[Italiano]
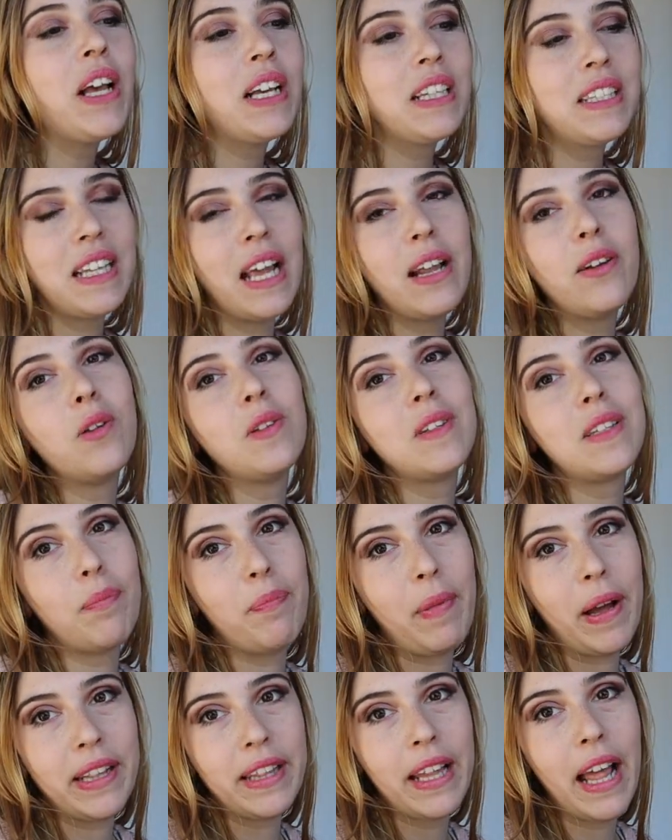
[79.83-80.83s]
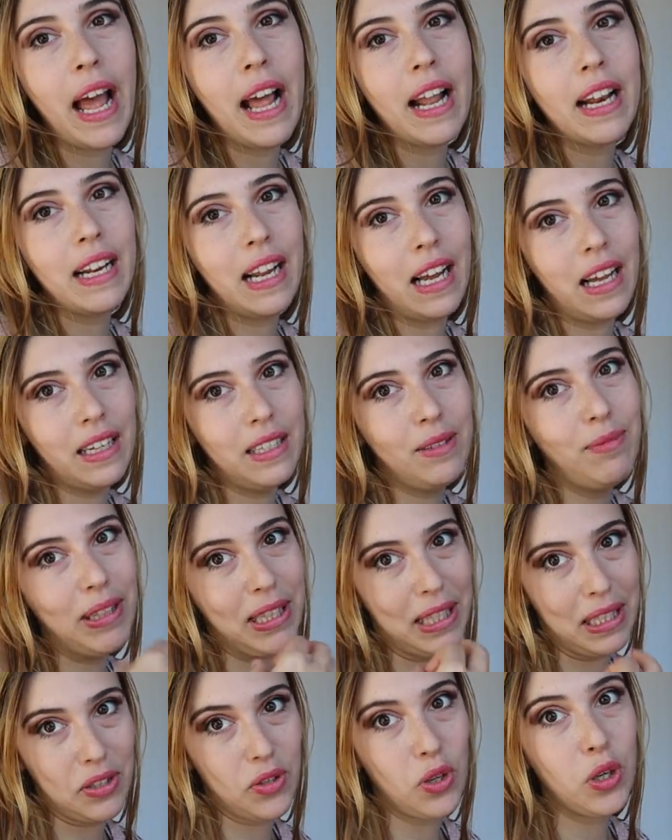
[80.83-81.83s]
Se non sapete
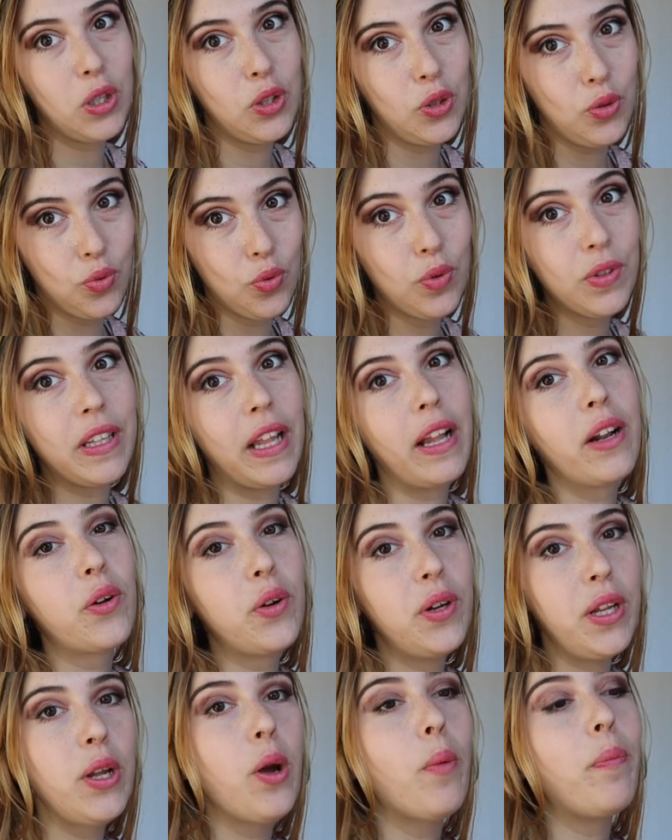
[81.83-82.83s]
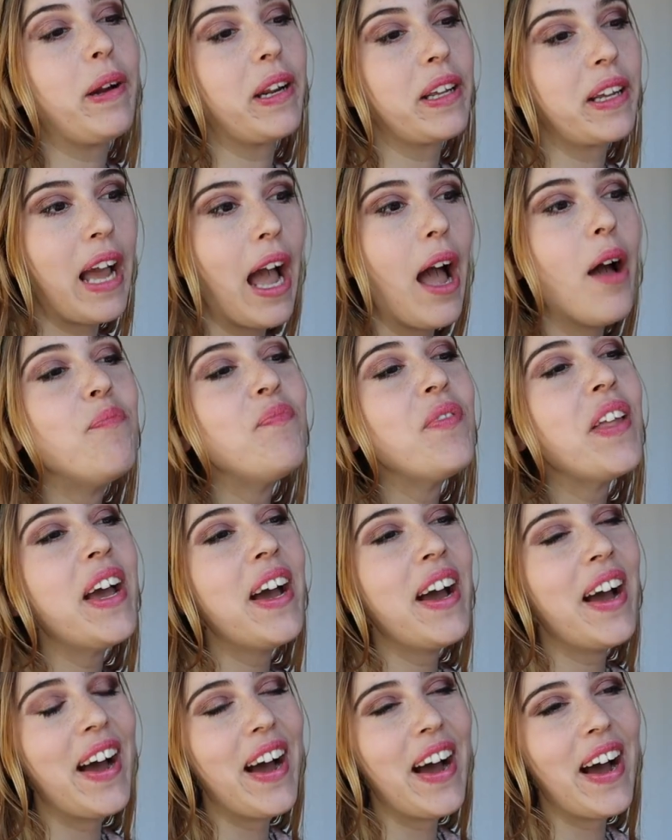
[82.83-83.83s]
l'alimentazione giusta del coniglio perché
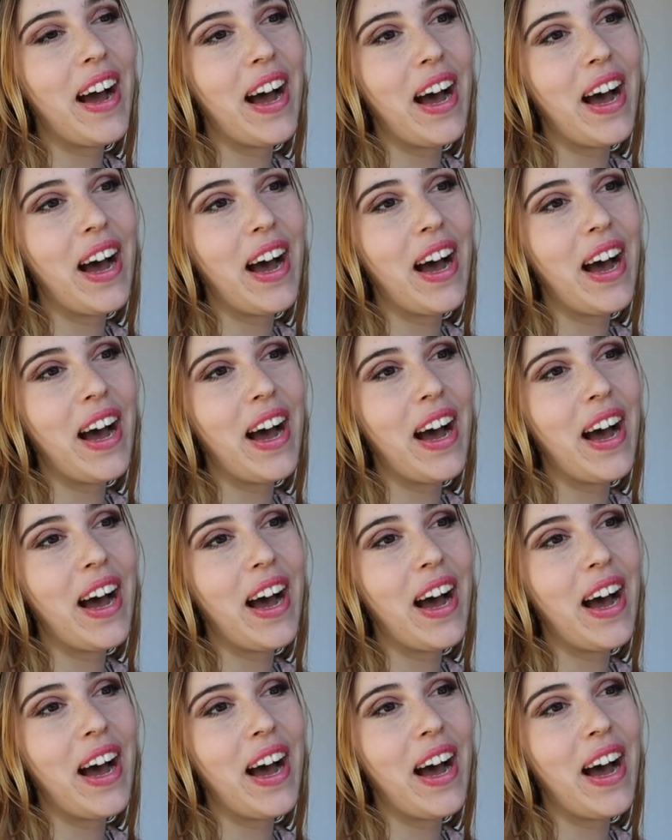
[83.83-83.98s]
eh,